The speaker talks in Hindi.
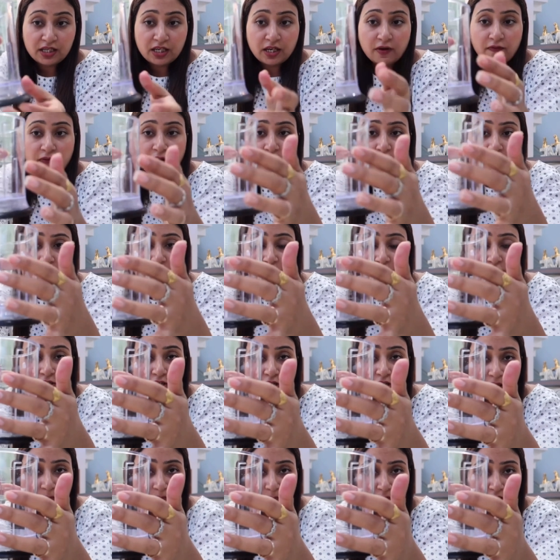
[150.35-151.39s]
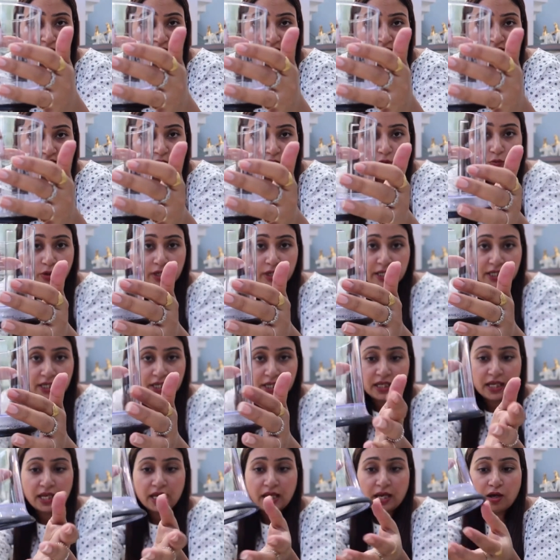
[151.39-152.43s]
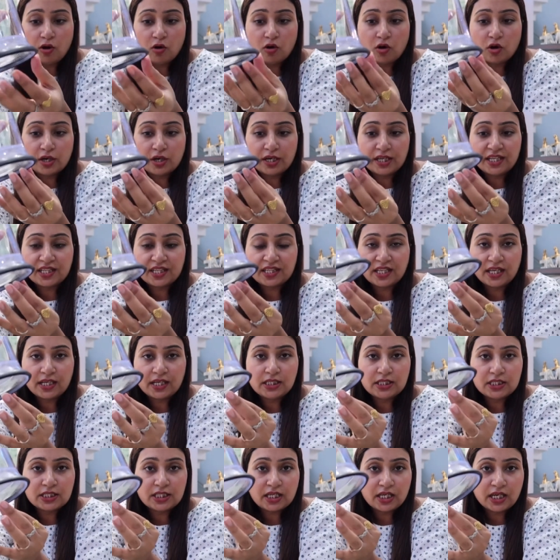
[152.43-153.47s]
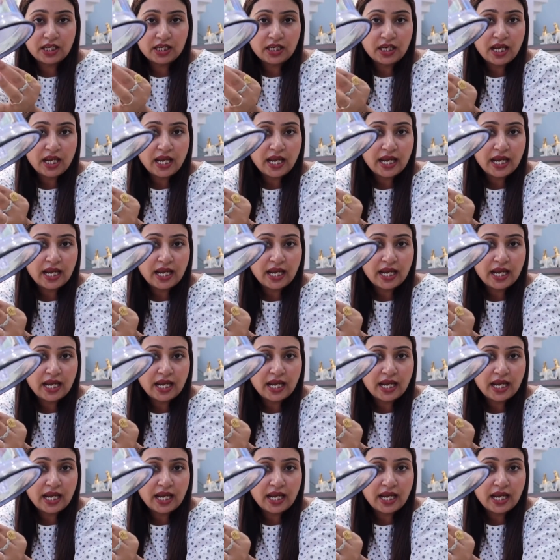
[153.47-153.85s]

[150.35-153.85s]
ये 500 हंड्रेड एम इसकी क्वांटिटी है और इसके नीचे ना ये